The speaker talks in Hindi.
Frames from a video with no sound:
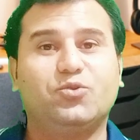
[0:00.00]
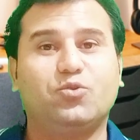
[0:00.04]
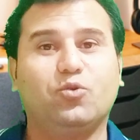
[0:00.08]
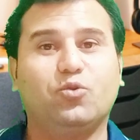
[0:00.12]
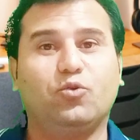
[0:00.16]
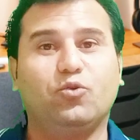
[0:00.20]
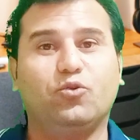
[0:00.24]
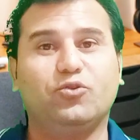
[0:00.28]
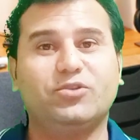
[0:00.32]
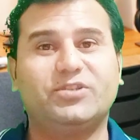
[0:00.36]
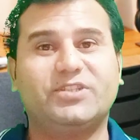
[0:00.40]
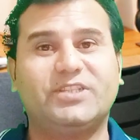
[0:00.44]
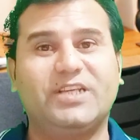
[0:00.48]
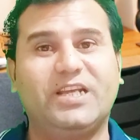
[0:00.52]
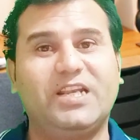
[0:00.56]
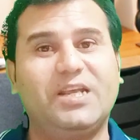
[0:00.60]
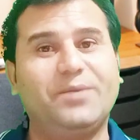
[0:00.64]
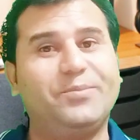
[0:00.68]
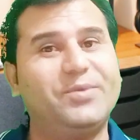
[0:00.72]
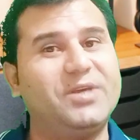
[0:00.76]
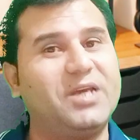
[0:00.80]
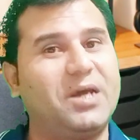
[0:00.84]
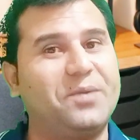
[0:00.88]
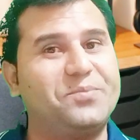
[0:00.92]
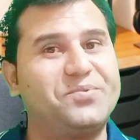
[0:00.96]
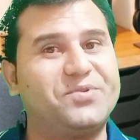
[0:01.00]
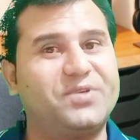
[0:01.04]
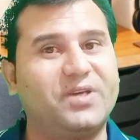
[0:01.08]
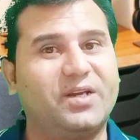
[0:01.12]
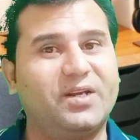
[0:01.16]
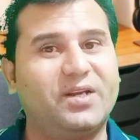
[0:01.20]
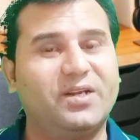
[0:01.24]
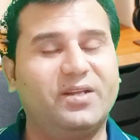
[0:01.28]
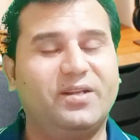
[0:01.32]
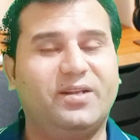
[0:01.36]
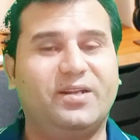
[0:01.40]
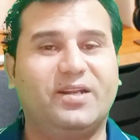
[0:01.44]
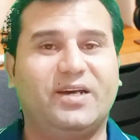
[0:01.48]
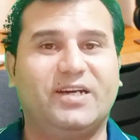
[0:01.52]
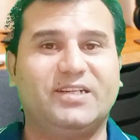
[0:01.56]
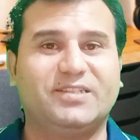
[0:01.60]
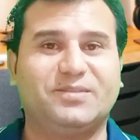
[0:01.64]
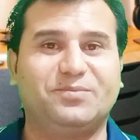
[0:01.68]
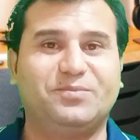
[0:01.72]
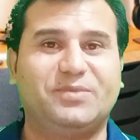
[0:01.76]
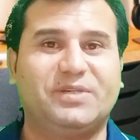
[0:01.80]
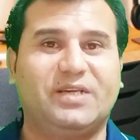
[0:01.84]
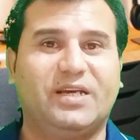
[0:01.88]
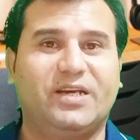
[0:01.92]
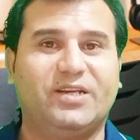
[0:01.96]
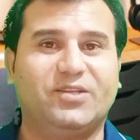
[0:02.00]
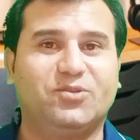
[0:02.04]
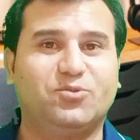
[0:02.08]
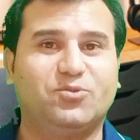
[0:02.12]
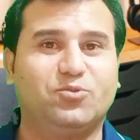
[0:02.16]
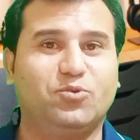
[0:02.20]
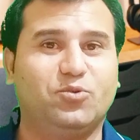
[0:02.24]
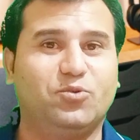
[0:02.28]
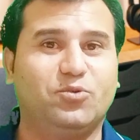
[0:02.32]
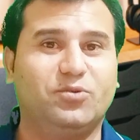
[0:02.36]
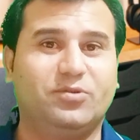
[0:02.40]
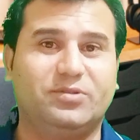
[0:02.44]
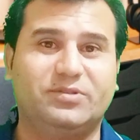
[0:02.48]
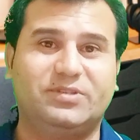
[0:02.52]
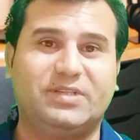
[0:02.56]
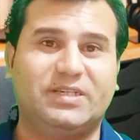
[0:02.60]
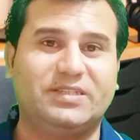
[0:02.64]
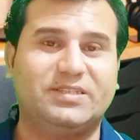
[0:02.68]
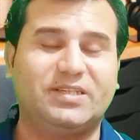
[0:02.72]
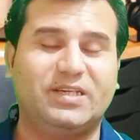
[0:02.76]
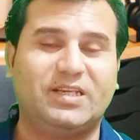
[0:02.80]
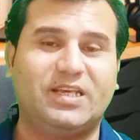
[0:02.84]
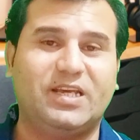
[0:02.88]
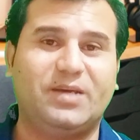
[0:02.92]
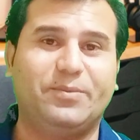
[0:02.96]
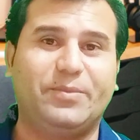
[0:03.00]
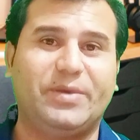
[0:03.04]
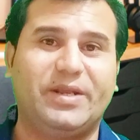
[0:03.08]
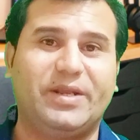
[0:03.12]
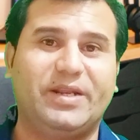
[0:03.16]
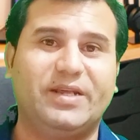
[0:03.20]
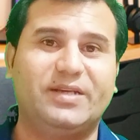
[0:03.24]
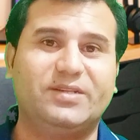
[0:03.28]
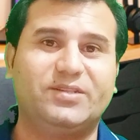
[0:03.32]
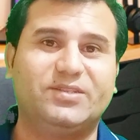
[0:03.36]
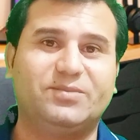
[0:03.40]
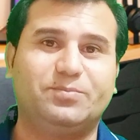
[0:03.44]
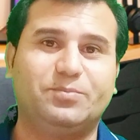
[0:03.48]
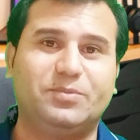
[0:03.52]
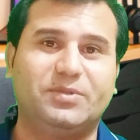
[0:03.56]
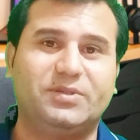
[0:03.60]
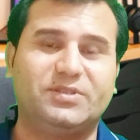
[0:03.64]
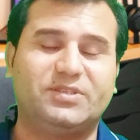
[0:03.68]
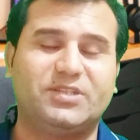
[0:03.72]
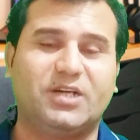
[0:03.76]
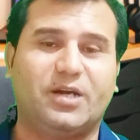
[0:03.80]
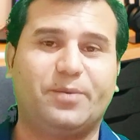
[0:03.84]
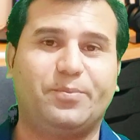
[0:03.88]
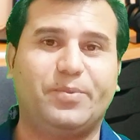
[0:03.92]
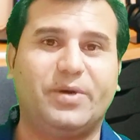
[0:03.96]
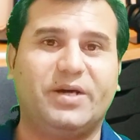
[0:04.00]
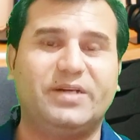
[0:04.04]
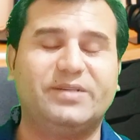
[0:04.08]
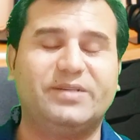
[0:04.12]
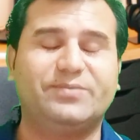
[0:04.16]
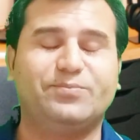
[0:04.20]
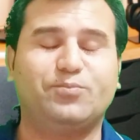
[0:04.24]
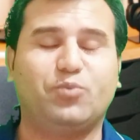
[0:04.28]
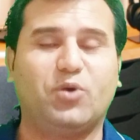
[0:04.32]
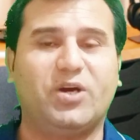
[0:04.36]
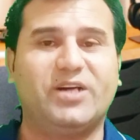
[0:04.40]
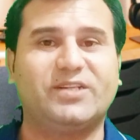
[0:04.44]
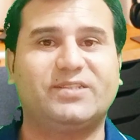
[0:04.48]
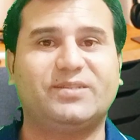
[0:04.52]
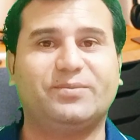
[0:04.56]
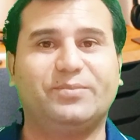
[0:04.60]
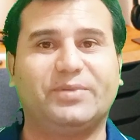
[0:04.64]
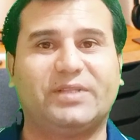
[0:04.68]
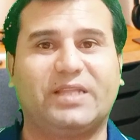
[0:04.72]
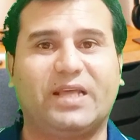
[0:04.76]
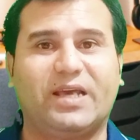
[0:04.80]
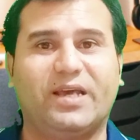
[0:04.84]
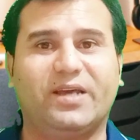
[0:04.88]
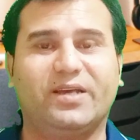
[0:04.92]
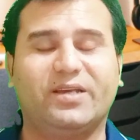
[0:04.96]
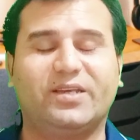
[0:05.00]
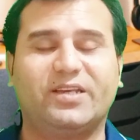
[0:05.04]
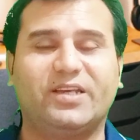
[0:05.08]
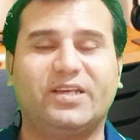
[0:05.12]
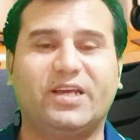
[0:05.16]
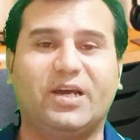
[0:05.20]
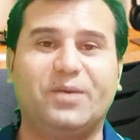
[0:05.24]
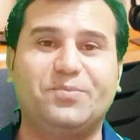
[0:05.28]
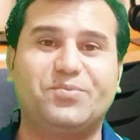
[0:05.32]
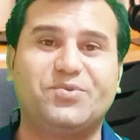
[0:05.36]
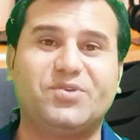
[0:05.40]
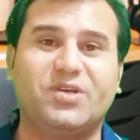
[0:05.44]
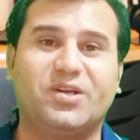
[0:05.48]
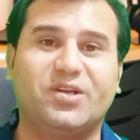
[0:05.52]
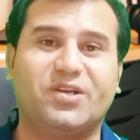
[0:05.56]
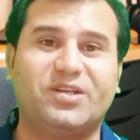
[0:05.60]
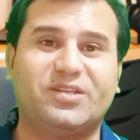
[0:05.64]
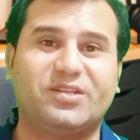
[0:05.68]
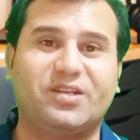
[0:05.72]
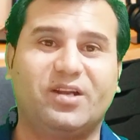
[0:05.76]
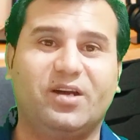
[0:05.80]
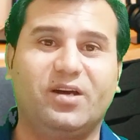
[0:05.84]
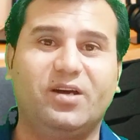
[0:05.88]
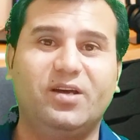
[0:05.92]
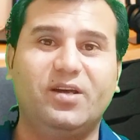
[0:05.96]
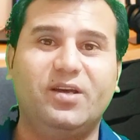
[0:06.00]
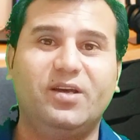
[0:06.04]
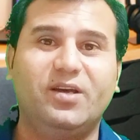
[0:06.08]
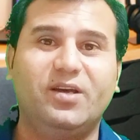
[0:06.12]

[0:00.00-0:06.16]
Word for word: तो उसके लिए भी अपशर लाजमी है तो जैसा कि मैंने चार पाँच पॉइंट्स बताए कि अपशर कितना